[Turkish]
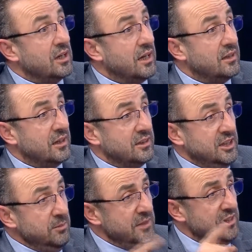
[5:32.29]
Katar.
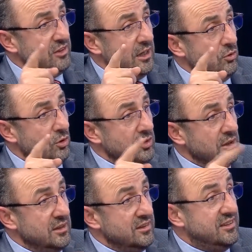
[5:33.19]
Kim
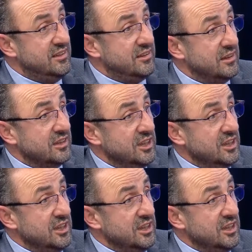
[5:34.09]
destekliyor? Sisi.